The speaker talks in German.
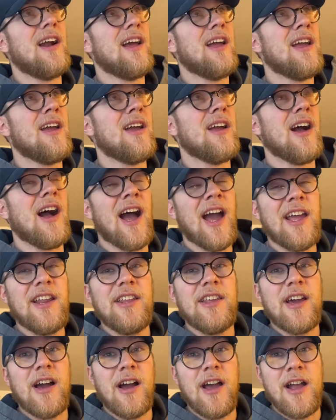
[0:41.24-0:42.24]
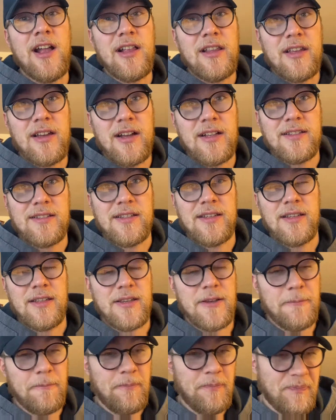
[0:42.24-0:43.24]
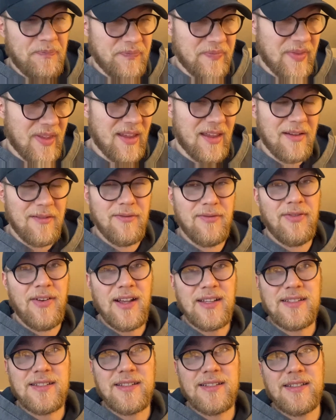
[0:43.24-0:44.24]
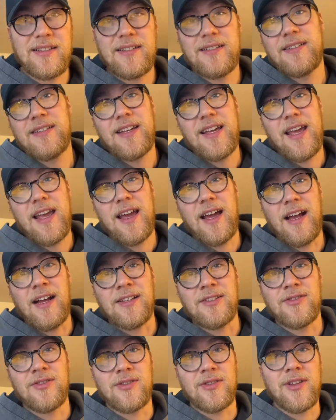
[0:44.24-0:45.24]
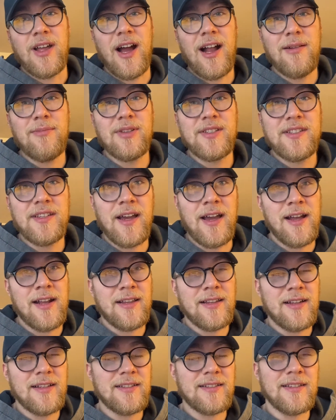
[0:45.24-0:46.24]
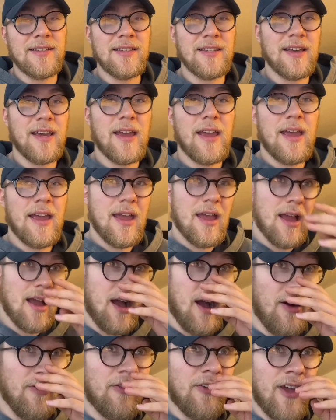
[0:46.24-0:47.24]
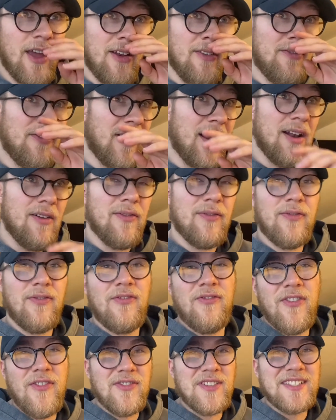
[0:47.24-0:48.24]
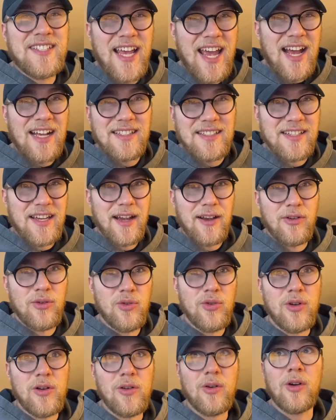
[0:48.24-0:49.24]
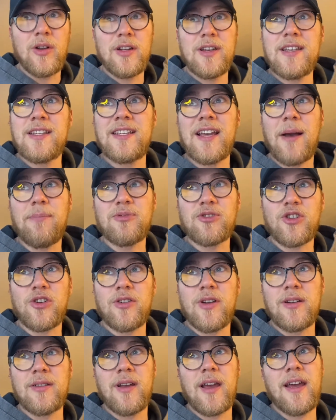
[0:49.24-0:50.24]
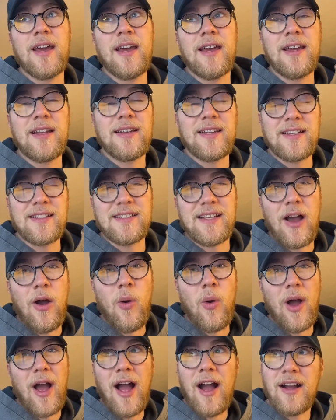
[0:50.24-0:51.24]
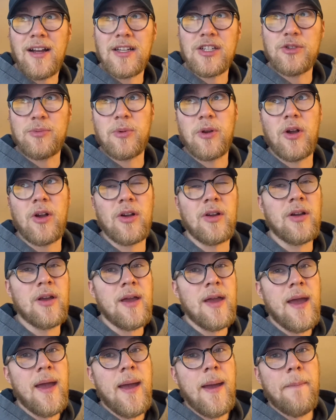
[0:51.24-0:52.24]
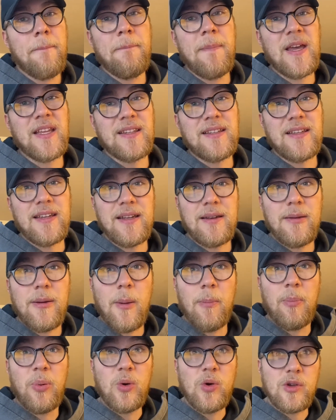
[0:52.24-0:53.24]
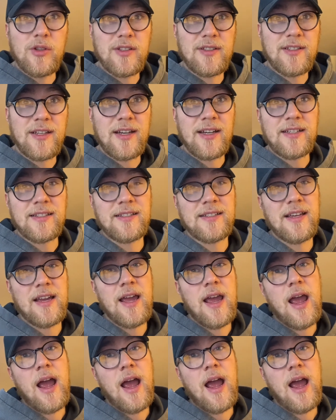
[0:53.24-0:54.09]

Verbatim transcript: äh, ein Jahr älter als ich. Fast. Also ein halbes Jahr älter als ich. Auf jeden Fall sehr, sehr cool. Und ich habe schon äh, das auch angesprochen mit den Boosters